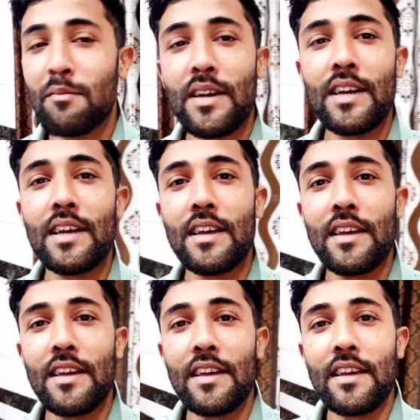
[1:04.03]
तब मैं
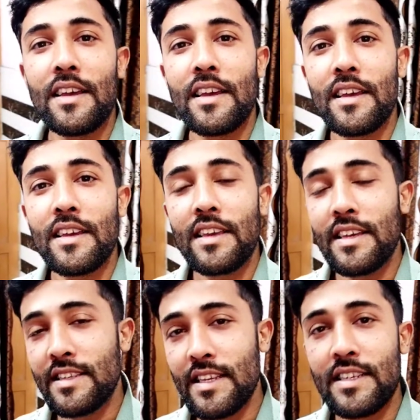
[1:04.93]

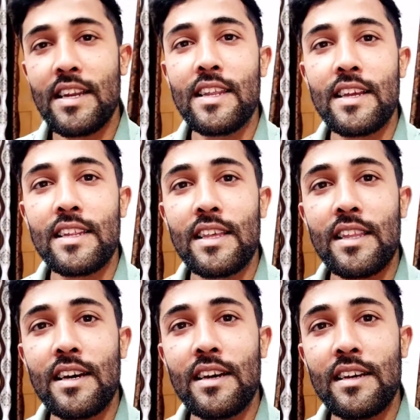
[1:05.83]
यहीं से स्टडी करता
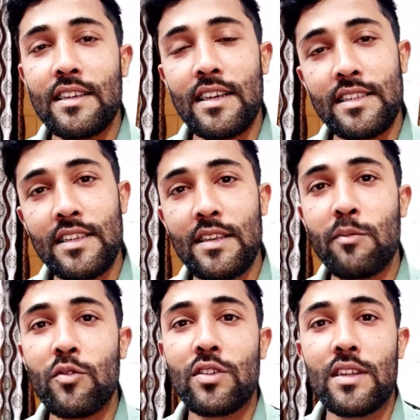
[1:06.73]
था यहीं से
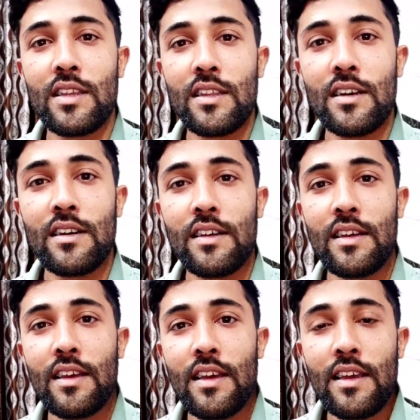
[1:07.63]
सब कुछ करता था
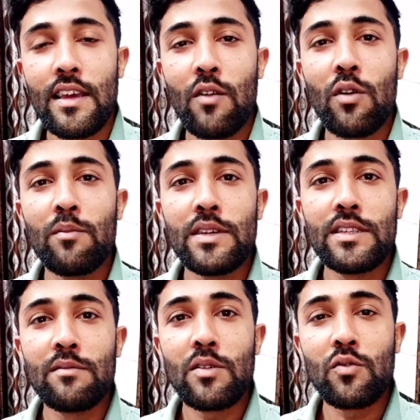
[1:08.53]
क्या हुआ
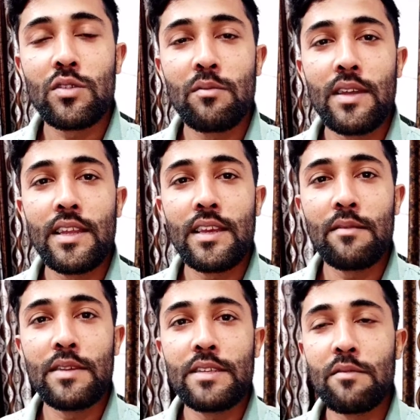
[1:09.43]
बीच में कुछ मैंने
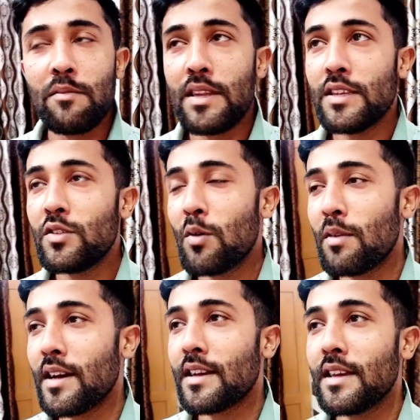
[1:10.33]
बीच में मेरी जॉब
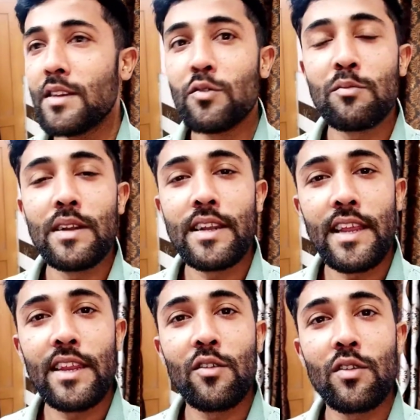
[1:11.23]
लग गई उसमें
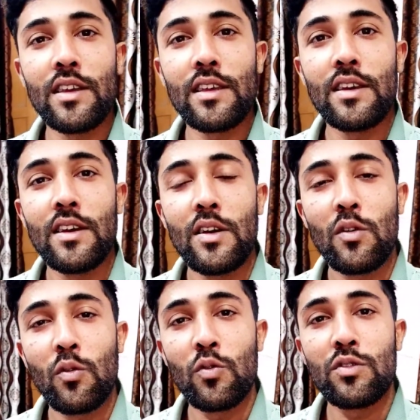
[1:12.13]
ट्रेनिंग हुई
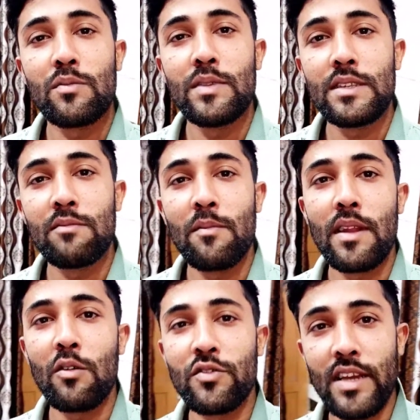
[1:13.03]
उस बीच में
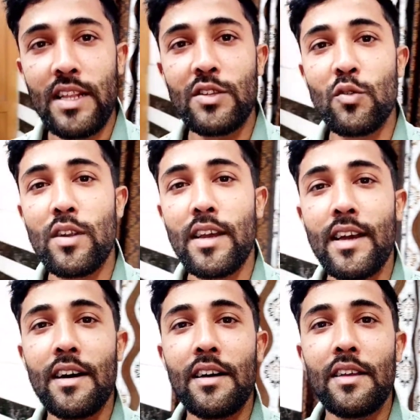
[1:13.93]
मेरा वो चैनल छूट
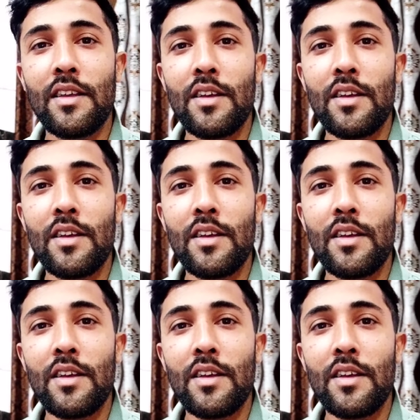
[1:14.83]
गया